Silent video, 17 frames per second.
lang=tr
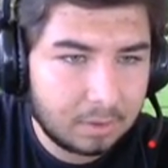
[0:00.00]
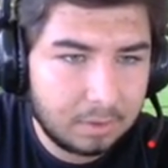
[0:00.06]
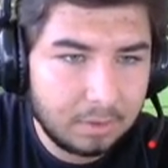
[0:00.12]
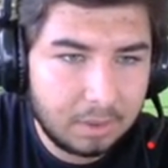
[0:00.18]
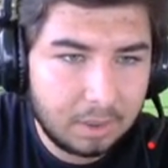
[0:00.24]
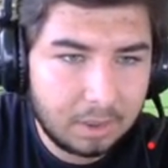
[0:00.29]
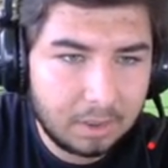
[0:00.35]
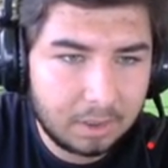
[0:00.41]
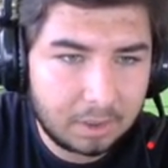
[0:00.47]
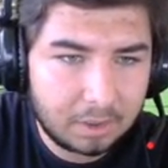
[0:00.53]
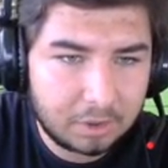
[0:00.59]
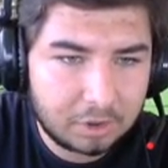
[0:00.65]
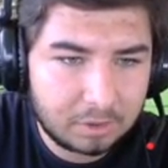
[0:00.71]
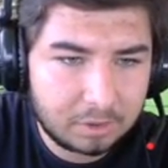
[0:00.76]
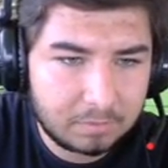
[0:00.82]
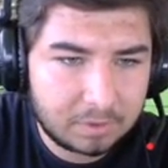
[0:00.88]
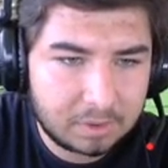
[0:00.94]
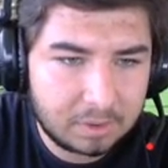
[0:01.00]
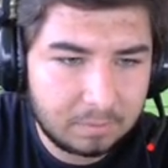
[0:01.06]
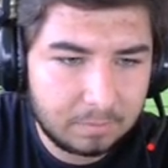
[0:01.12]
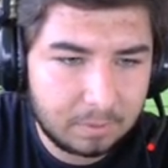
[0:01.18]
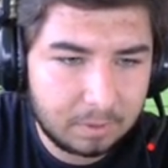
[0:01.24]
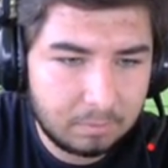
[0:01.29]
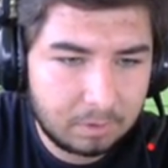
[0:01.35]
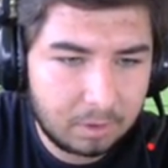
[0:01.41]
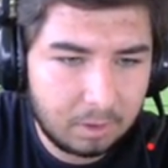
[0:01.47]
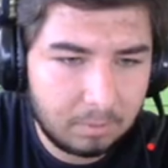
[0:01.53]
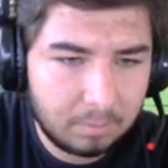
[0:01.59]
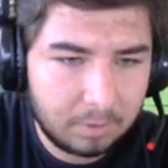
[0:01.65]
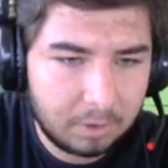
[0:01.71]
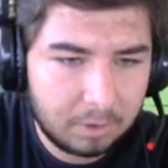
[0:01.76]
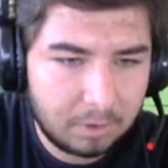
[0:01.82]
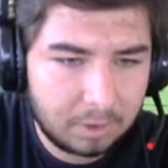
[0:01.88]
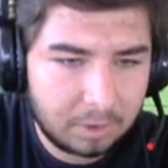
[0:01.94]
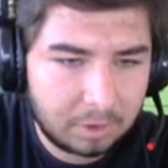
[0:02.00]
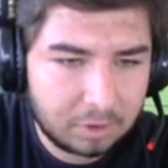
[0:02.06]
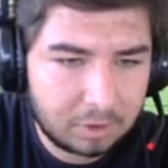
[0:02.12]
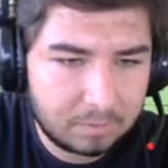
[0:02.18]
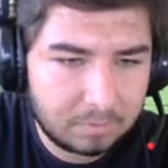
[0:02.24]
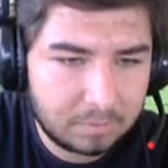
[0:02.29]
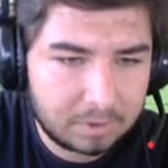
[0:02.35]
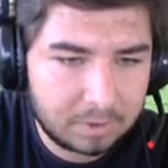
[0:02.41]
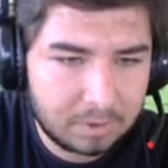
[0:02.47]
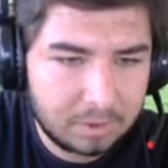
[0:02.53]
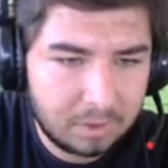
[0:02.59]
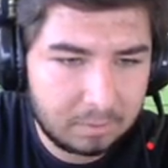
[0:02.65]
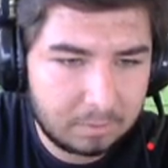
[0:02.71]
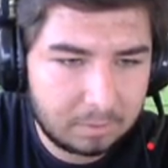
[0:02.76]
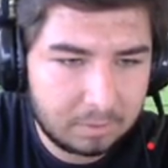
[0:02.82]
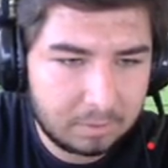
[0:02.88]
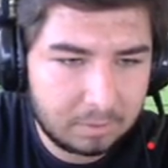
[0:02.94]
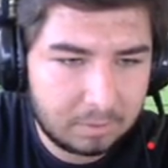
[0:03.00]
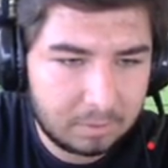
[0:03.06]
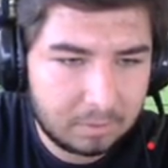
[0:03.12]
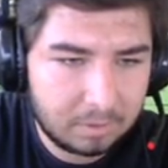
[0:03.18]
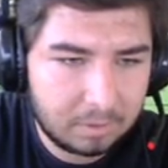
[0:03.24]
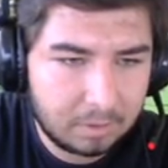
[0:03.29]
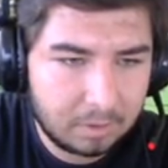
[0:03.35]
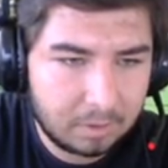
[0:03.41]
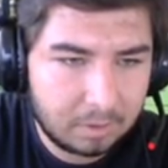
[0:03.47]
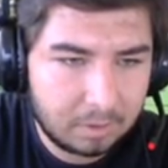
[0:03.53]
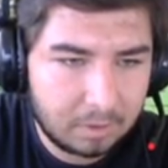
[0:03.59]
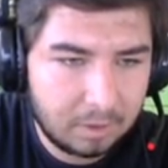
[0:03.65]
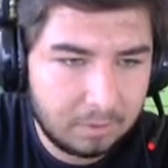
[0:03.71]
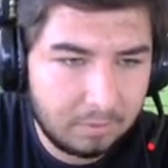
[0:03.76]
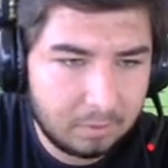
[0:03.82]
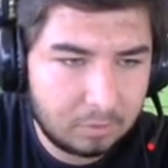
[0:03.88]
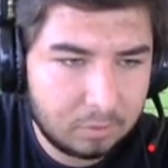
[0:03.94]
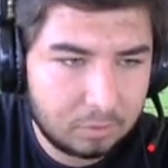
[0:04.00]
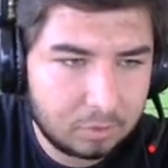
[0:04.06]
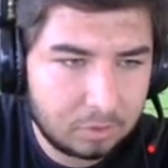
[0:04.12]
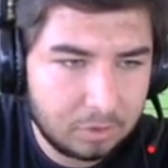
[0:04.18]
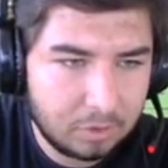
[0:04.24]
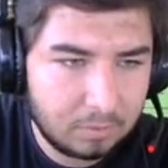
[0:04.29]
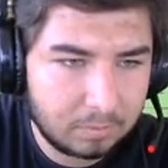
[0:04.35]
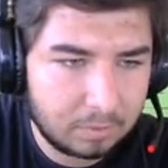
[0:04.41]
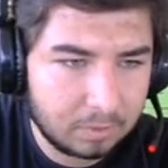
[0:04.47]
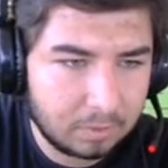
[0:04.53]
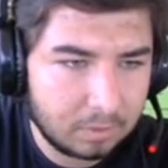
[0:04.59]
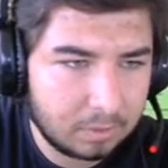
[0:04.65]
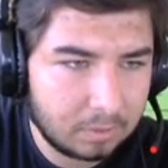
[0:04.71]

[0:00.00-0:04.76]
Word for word: Neyin araştırmasını yapalım? Kaplanın araştırmasını yap. Deve kuşunu yapın.